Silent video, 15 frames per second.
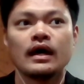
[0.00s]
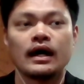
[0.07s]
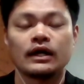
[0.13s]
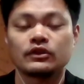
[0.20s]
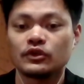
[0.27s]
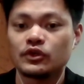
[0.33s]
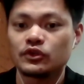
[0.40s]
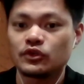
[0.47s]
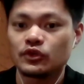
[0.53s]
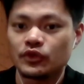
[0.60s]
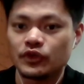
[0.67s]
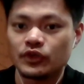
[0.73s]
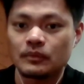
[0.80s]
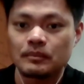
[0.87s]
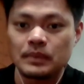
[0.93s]
uh,
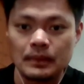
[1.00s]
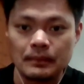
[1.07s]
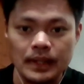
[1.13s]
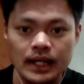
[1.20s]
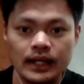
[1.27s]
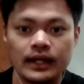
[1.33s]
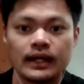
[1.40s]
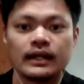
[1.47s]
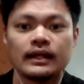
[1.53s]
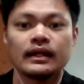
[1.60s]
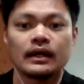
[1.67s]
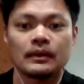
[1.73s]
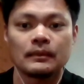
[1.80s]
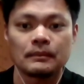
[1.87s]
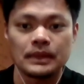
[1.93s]
tuloy-tuloy yung pagbagal
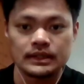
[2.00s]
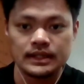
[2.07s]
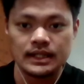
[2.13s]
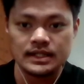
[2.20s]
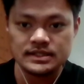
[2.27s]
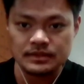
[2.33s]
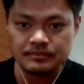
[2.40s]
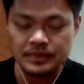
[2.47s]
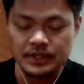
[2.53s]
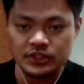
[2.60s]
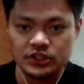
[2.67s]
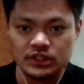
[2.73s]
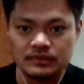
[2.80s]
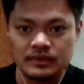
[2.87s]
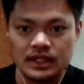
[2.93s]
ng pagtaas ng
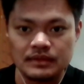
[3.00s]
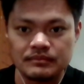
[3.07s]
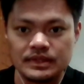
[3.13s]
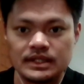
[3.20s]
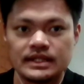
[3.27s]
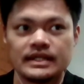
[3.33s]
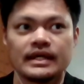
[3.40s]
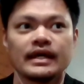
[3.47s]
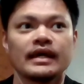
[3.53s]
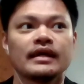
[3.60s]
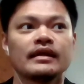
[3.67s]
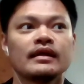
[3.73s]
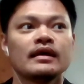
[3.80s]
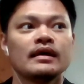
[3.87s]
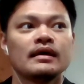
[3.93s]
presyo ng mga bilihin